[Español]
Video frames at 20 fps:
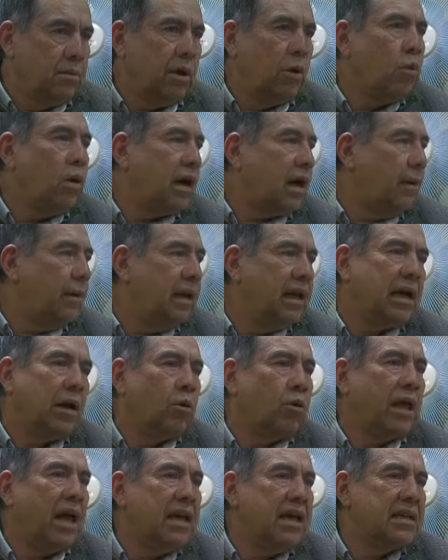Pero en
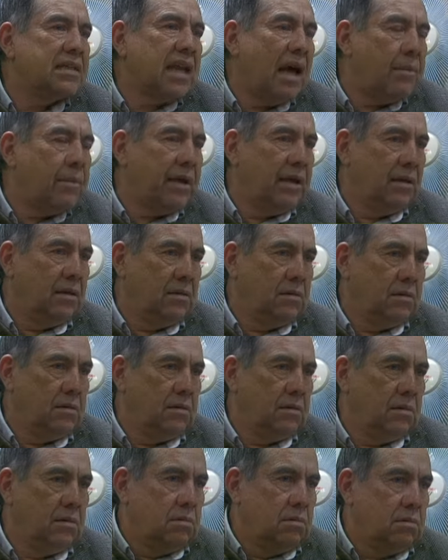Huancabelica lo que hay es hambre.
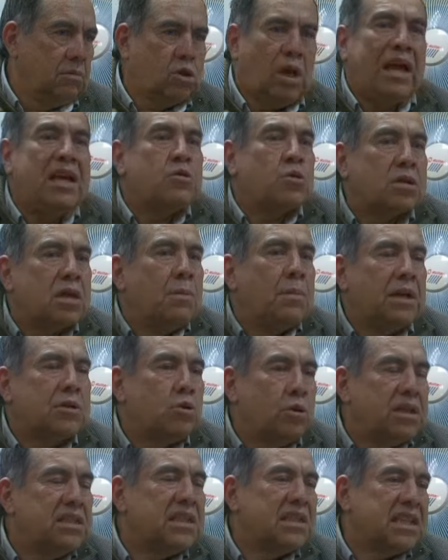O sea, esos
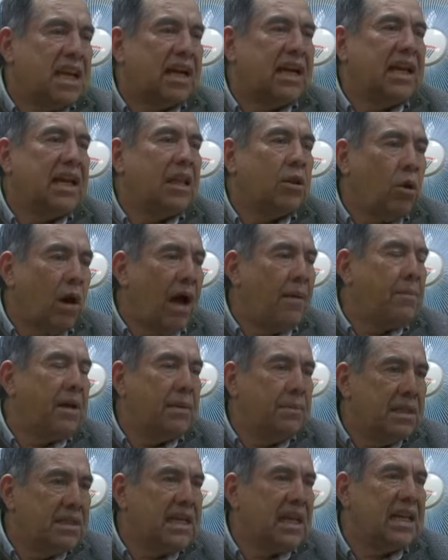inversionistas han creado
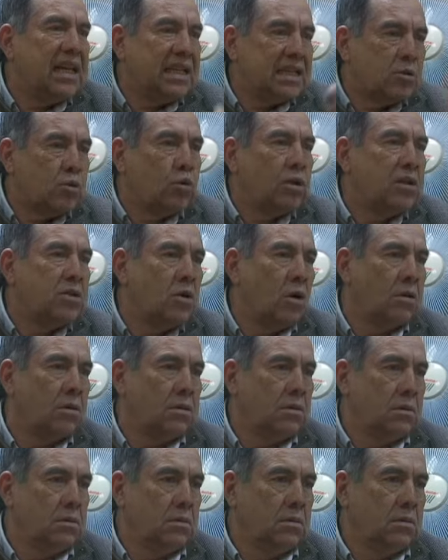hambre, miseria, desnutrición,